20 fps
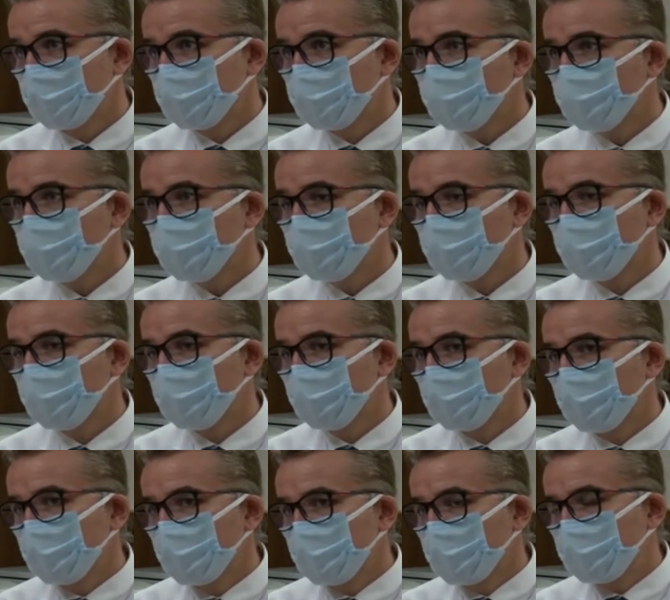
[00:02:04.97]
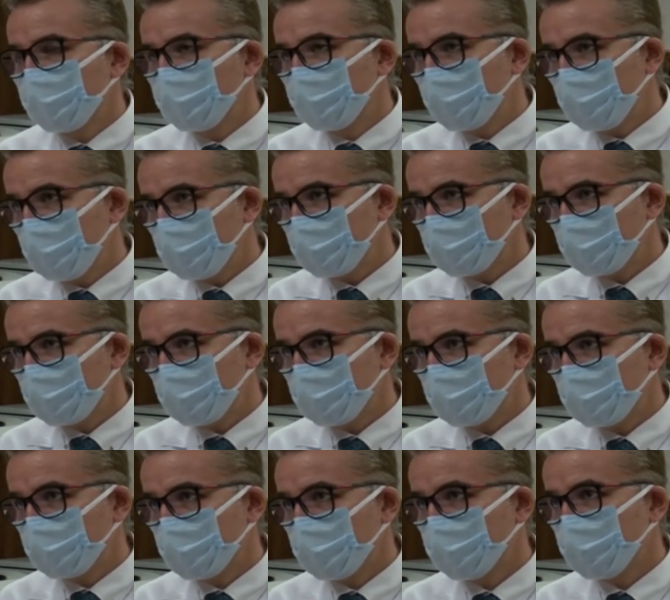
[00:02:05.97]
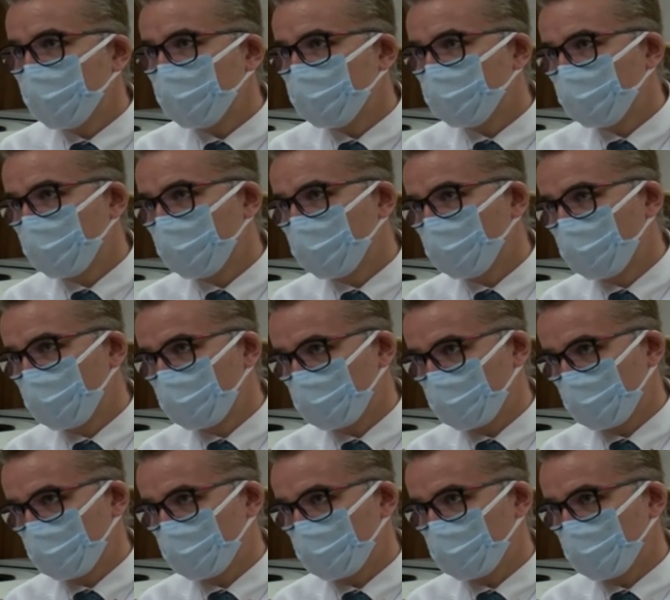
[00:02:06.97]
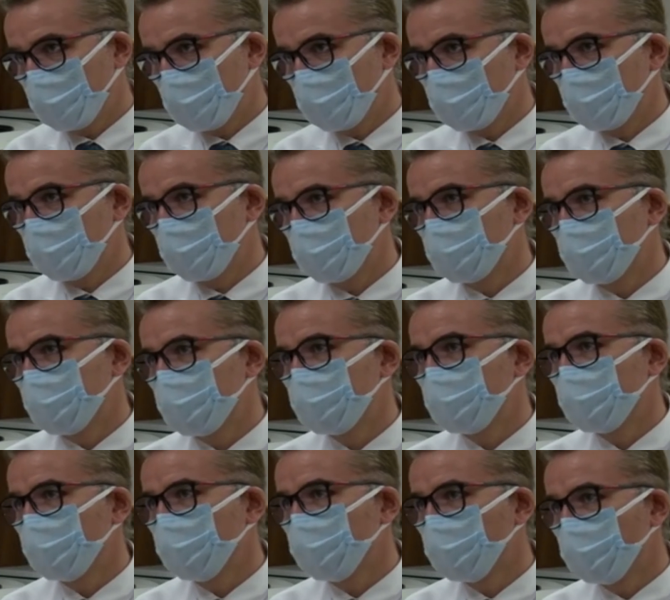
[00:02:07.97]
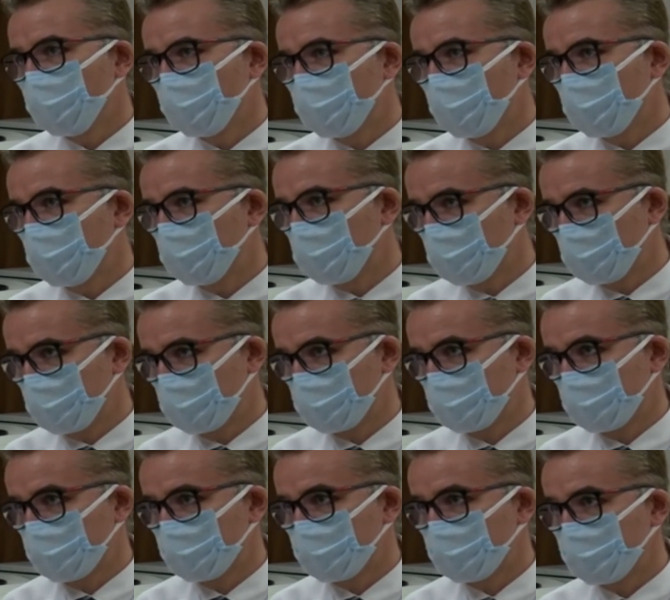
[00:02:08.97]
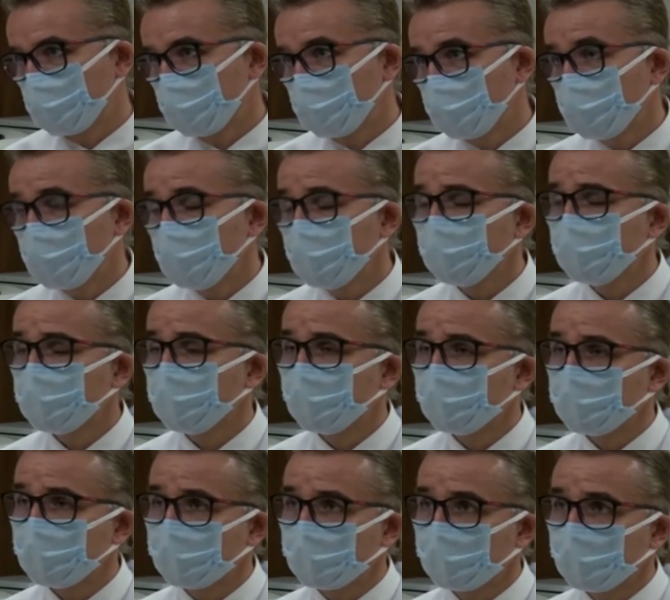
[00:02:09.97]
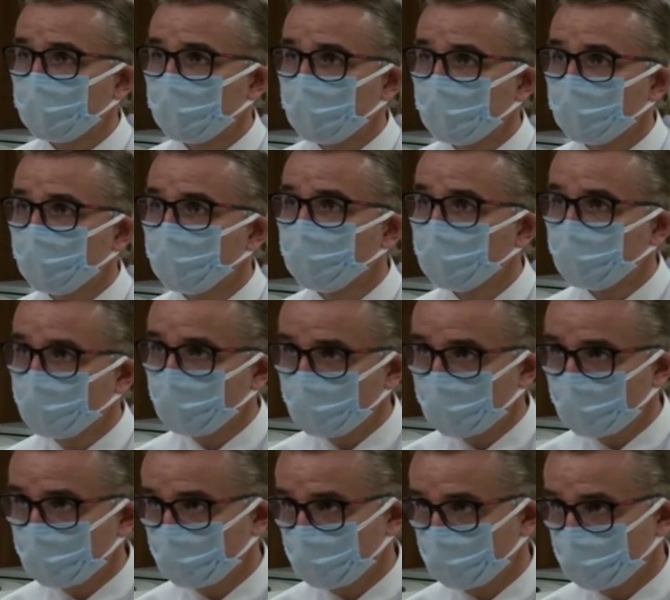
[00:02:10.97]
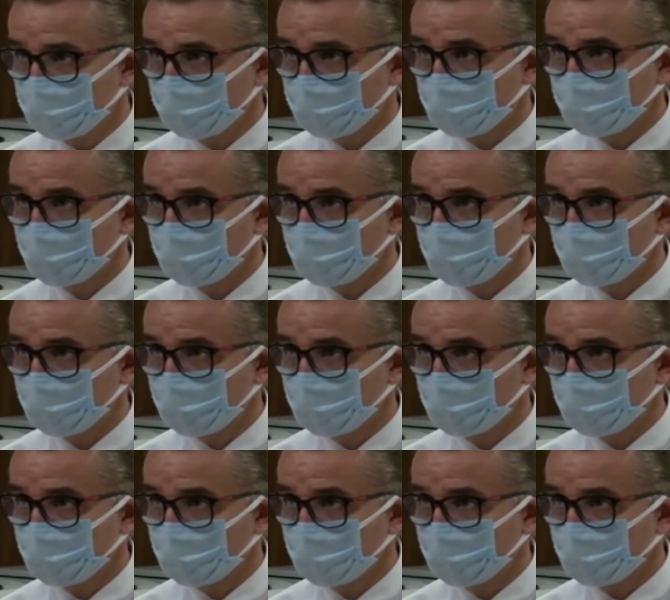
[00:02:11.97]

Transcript: Çünkü diyet depresyona yol açar. Yani siz ömür boyu diyet yapamazsınız. Biz hiçbir zaman zaten diyet ömür boyu önermiyoruz.